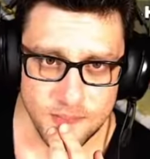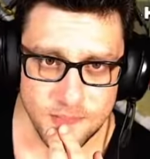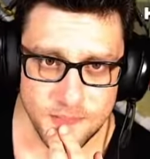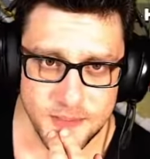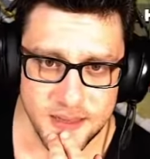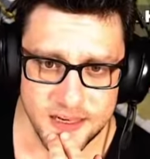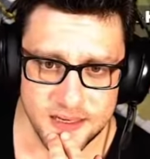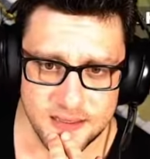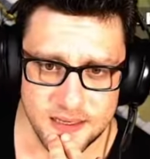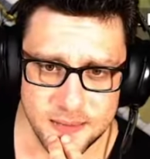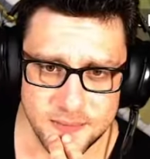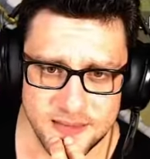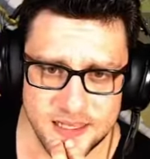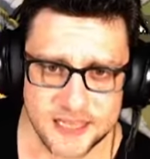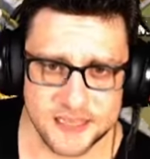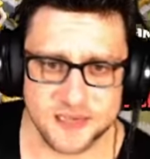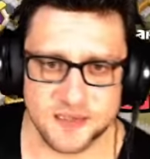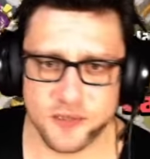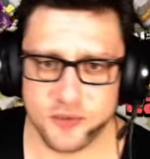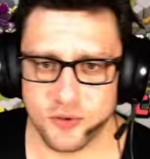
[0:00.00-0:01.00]
Belediye
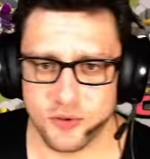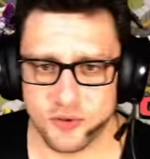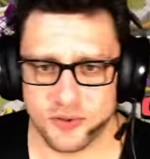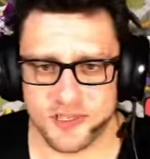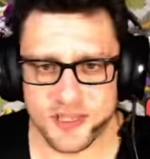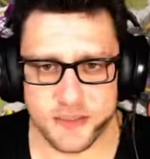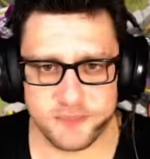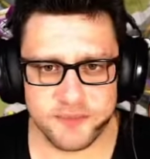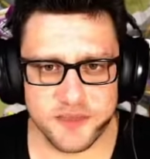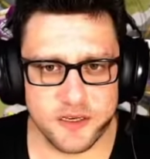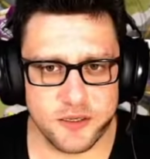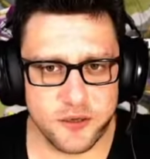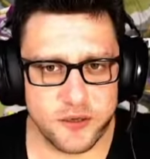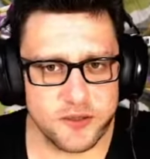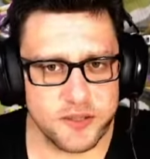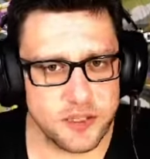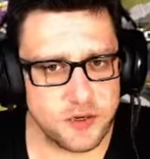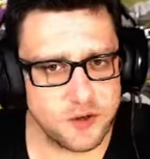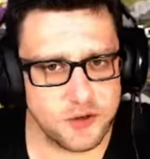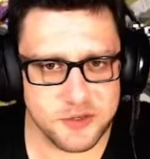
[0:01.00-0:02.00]
binasına doğru zeplini
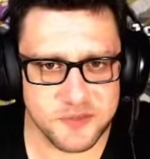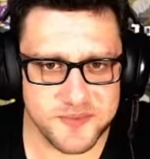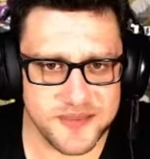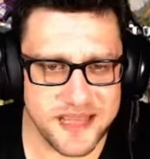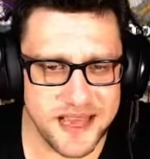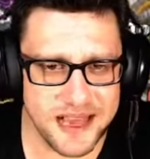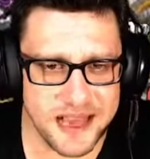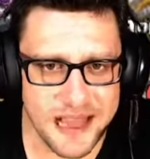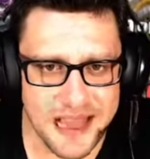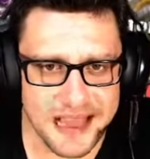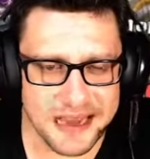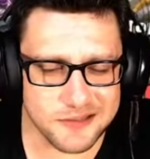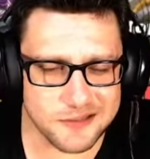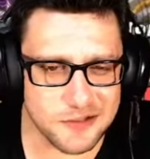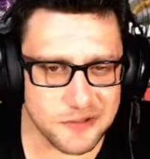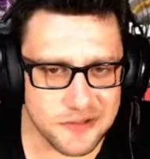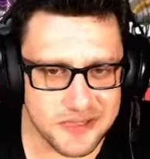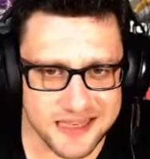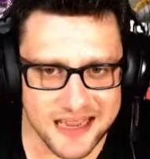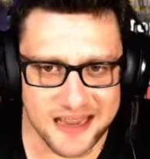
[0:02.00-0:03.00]
gönderiyoruz. Bina her
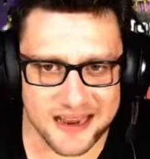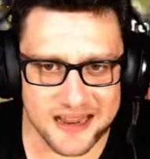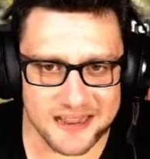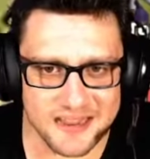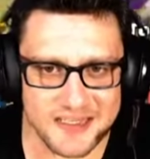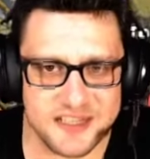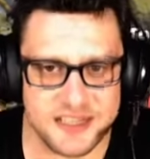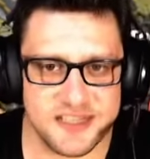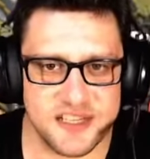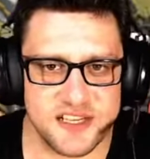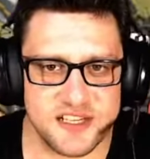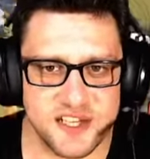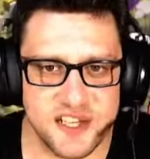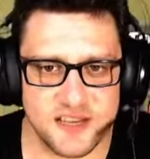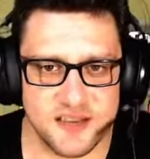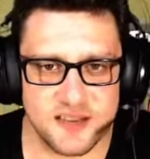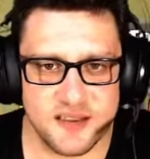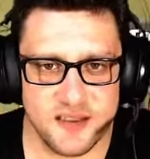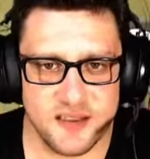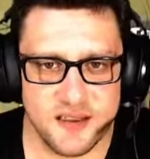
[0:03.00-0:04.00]
türlü garanti
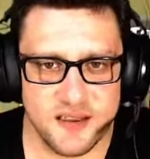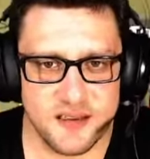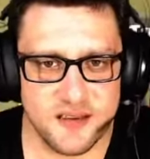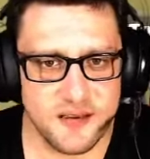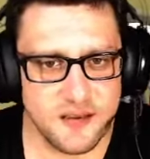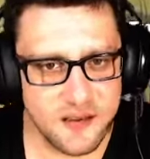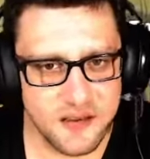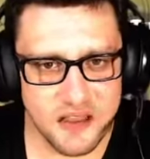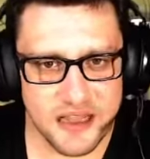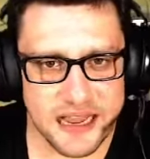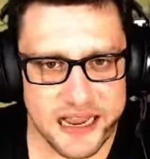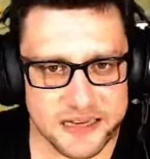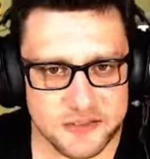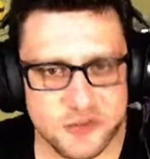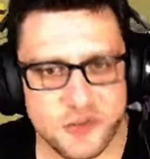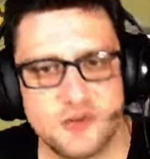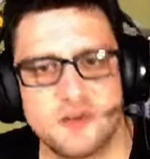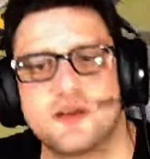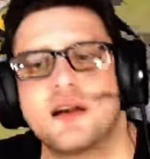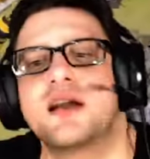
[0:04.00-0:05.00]
inecek. Her
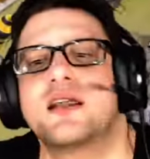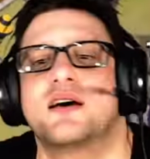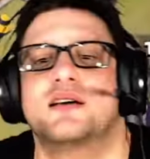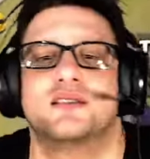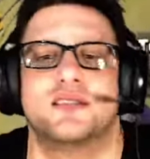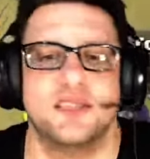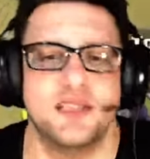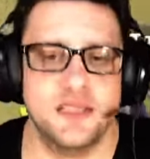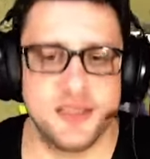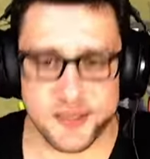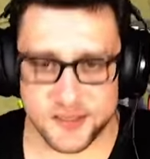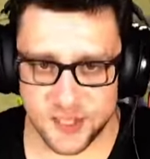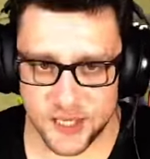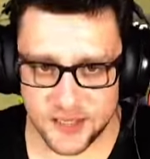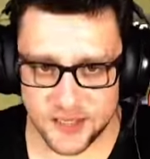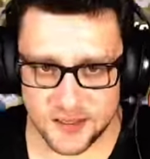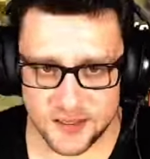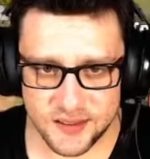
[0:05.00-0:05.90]
türlü garanti inecek.